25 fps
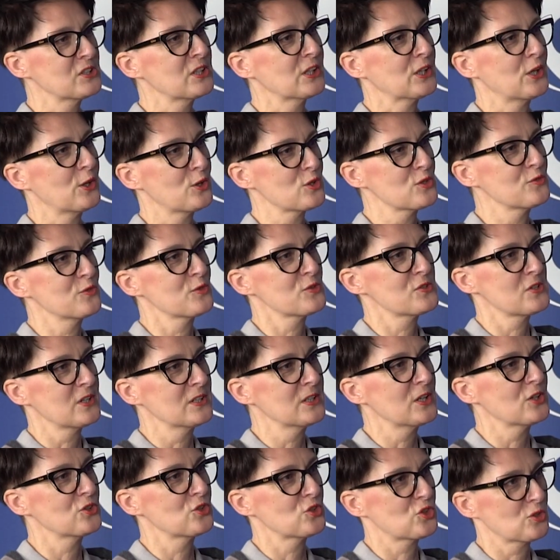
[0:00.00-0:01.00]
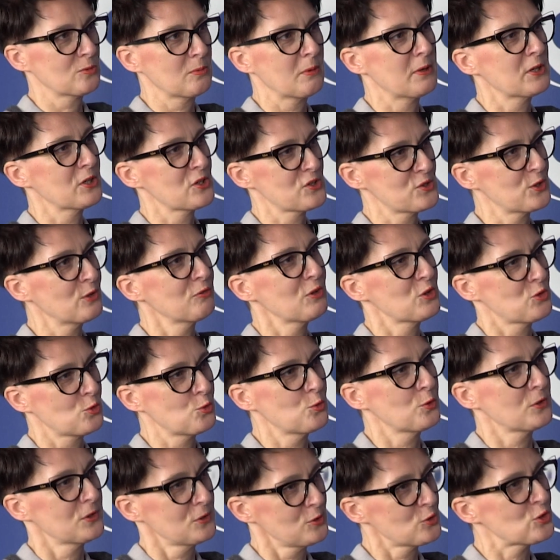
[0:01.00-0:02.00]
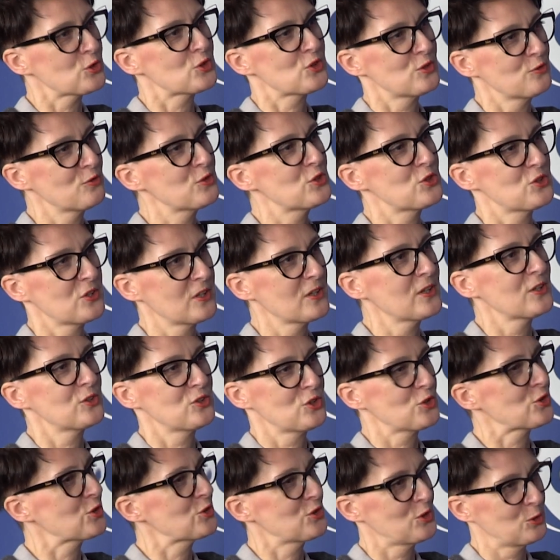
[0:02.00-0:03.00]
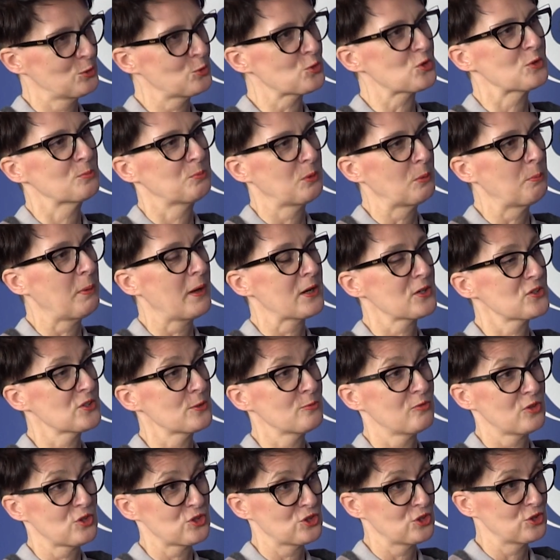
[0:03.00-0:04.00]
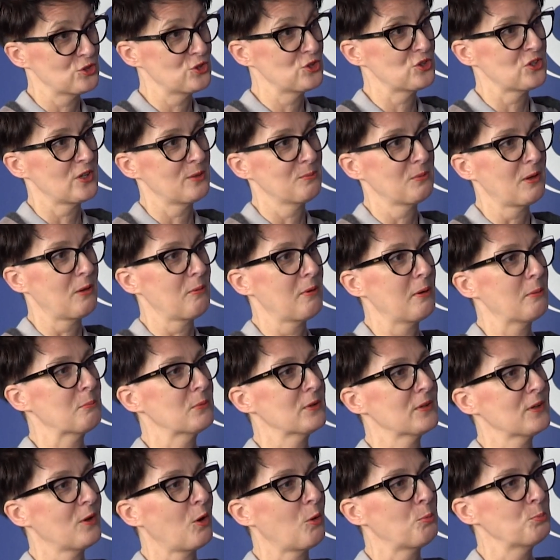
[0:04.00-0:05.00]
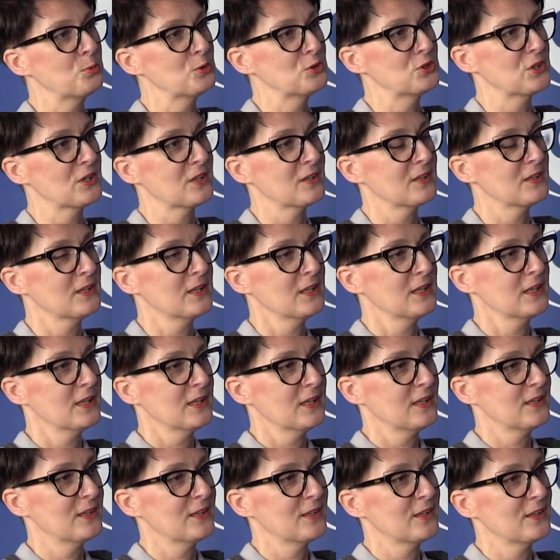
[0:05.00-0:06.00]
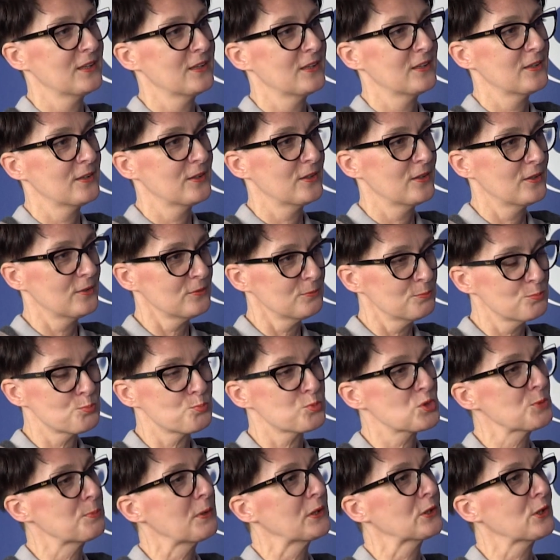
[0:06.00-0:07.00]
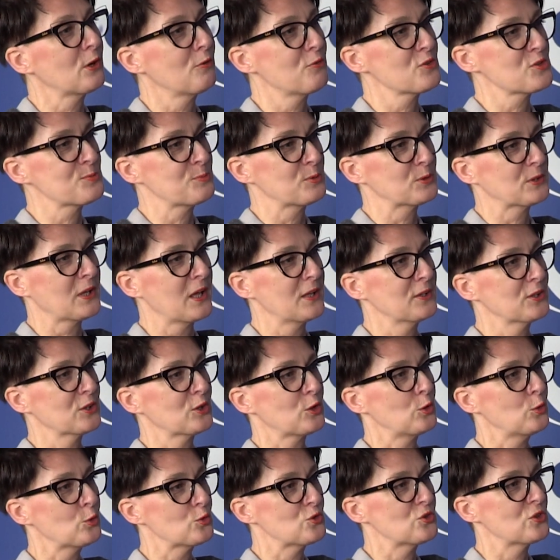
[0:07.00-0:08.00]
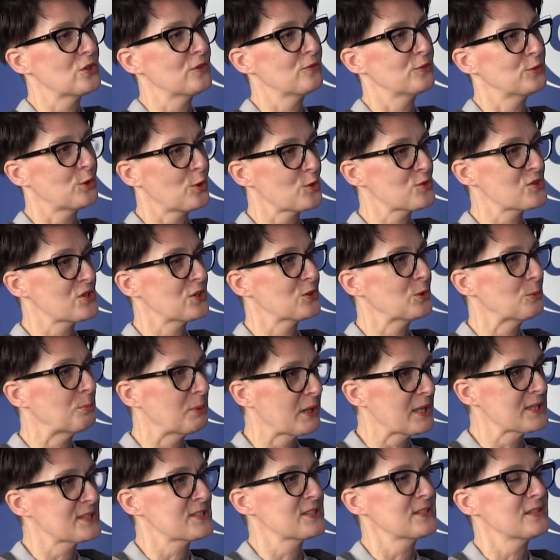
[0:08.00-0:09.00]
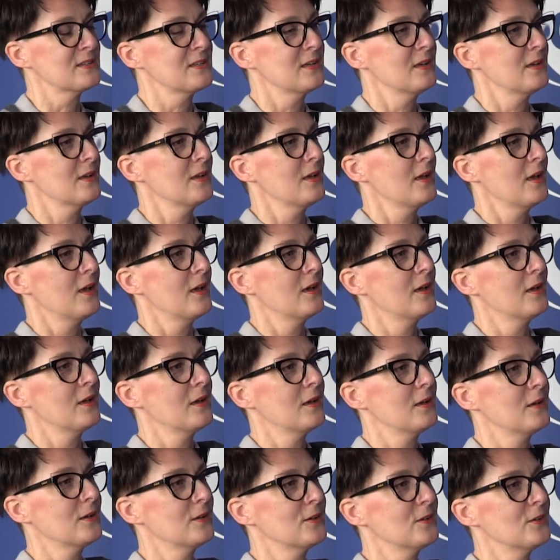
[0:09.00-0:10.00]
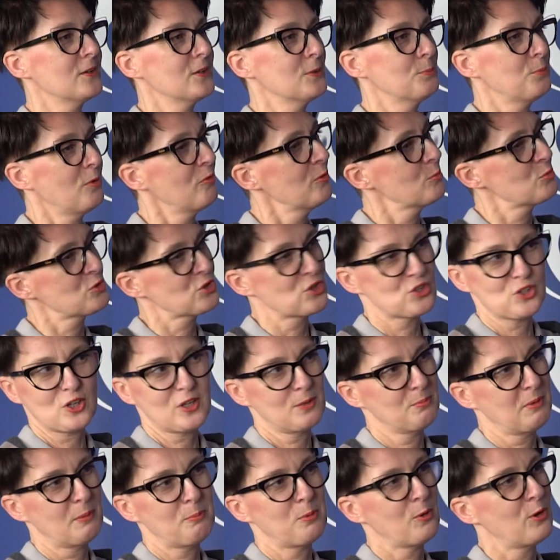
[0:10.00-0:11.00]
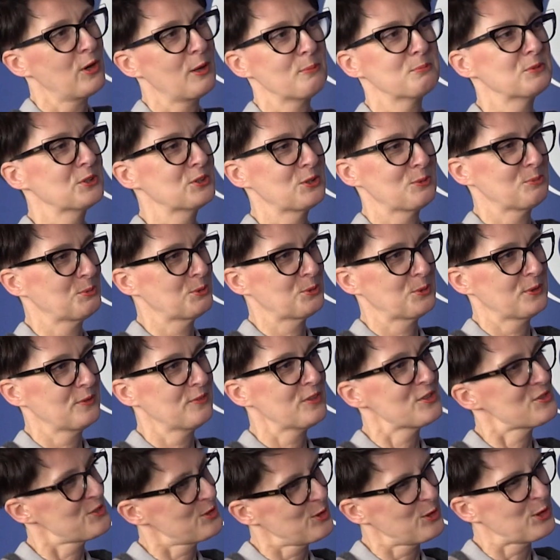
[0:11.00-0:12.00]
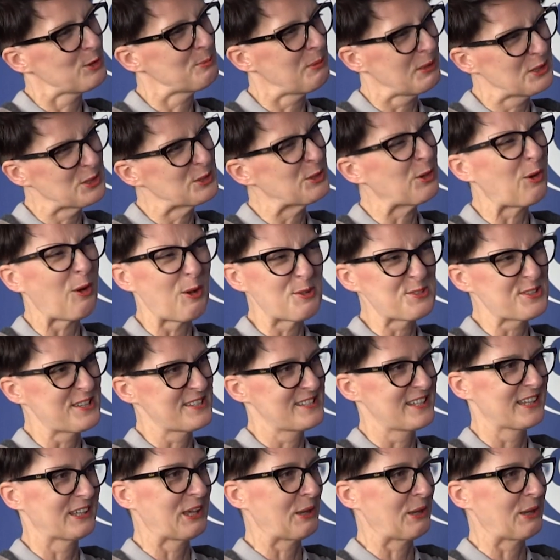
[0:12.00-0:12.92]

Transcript: takie rozwiązania, gdzie trzeba rejestrować kury. To rzeczywiście cieszy się dużym poparciem. Właśnie dzisiaj miałam opinię e, przypadkowo spotkanych ludzi w drodze do pracy E, I powiem szczerze, chyba pochlebne nie były, więc to chyba nie do końca jest tak,